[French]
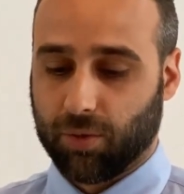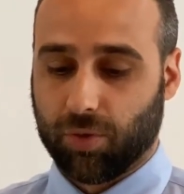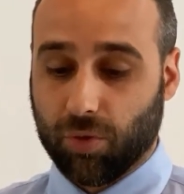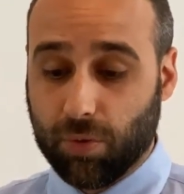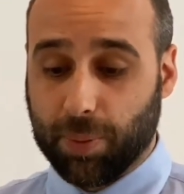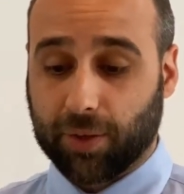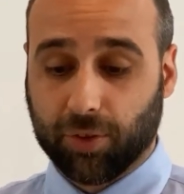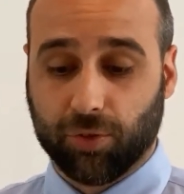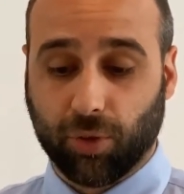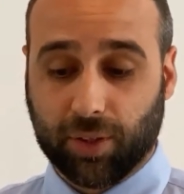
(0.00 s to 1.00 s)
Donc une
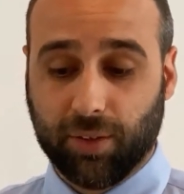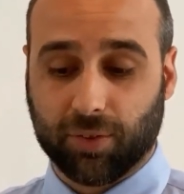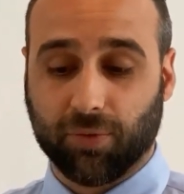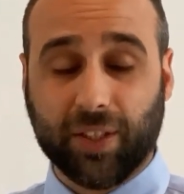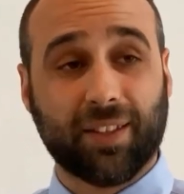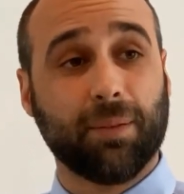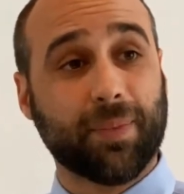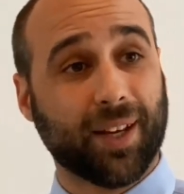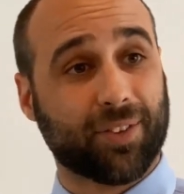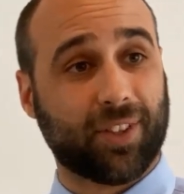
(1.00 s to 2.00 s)
personne sur 10
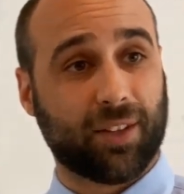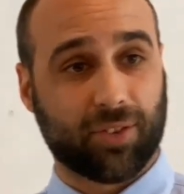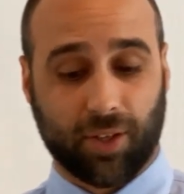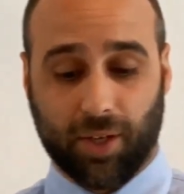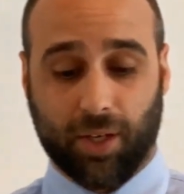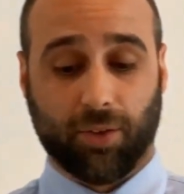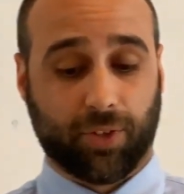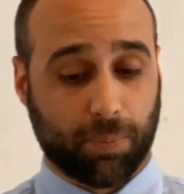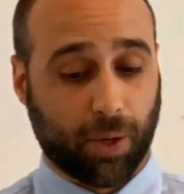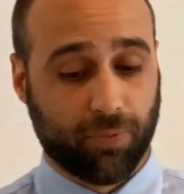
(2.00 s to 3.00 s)
victime d'inceste dans
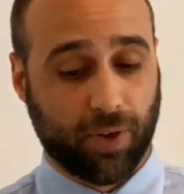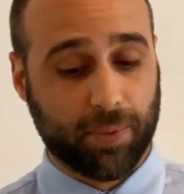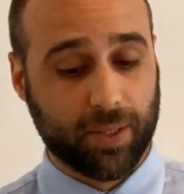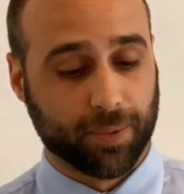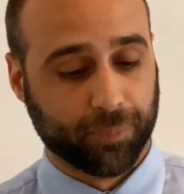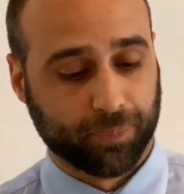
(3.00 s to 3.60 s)
sa propre famille.